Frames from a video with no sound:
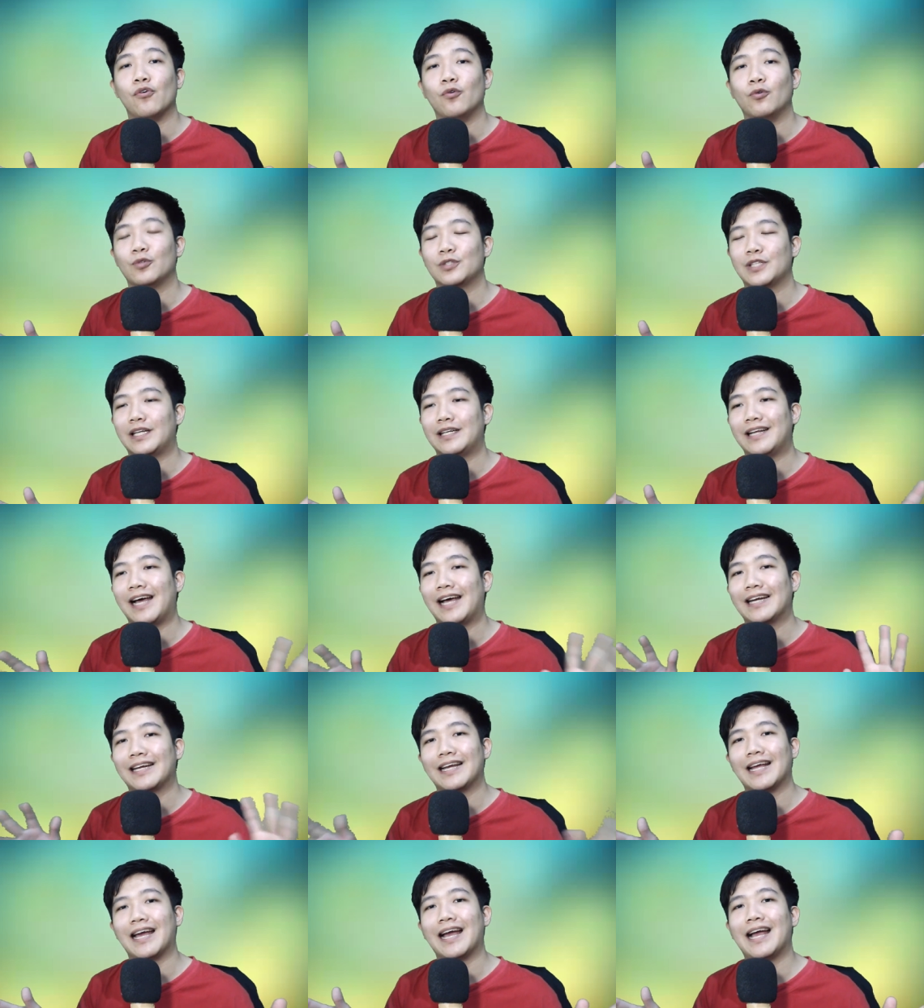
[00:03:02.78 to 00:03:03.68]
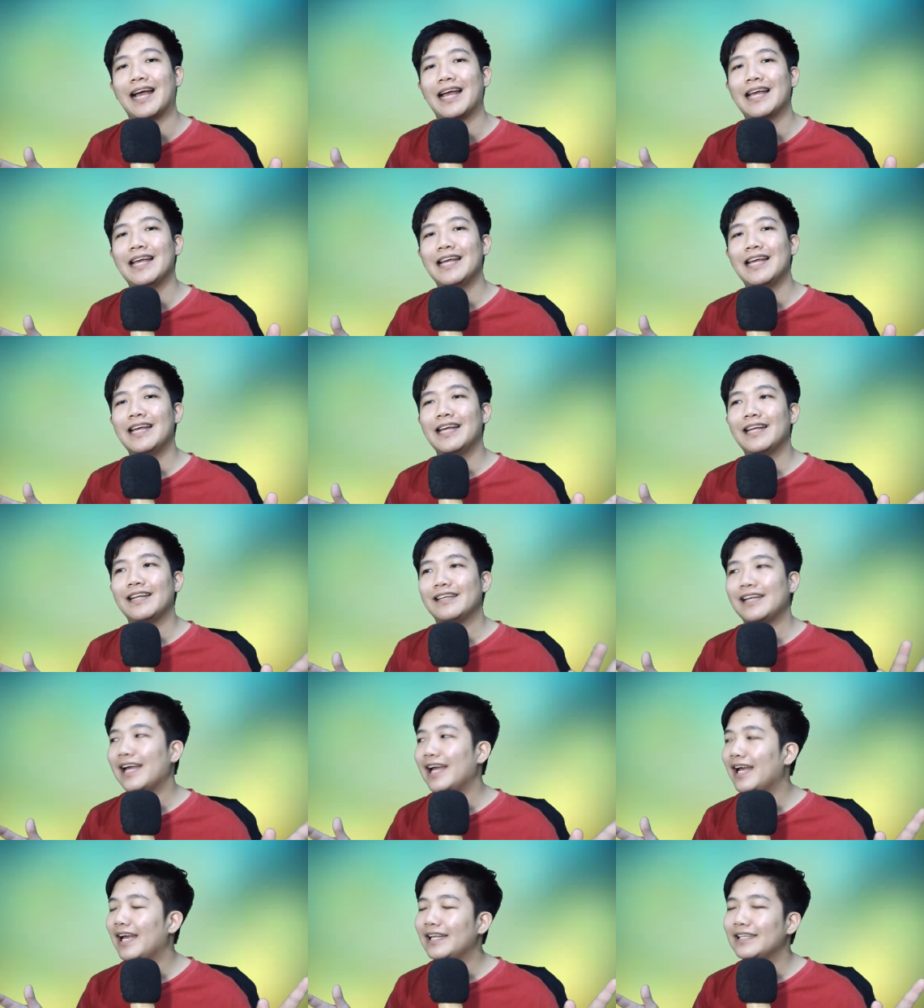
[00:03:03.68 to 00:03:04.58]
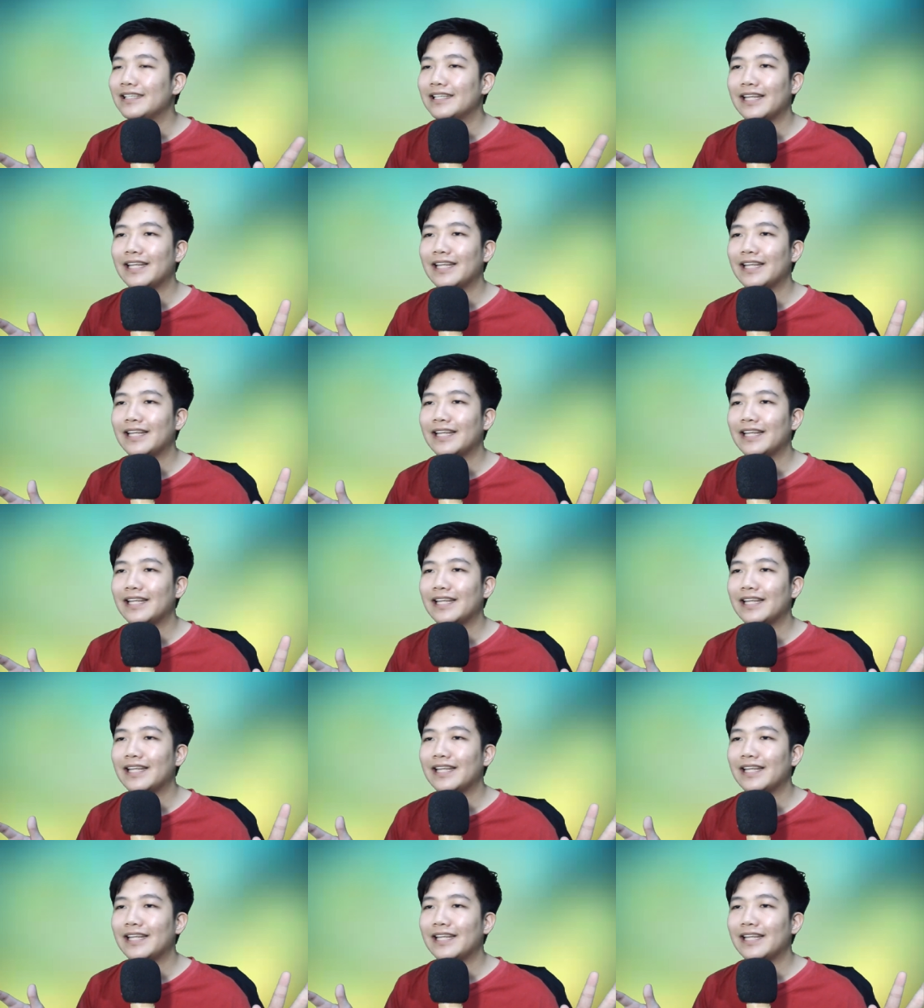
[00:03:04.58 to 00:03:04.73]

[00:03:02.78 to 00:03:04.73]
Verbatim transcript: urusan harga dan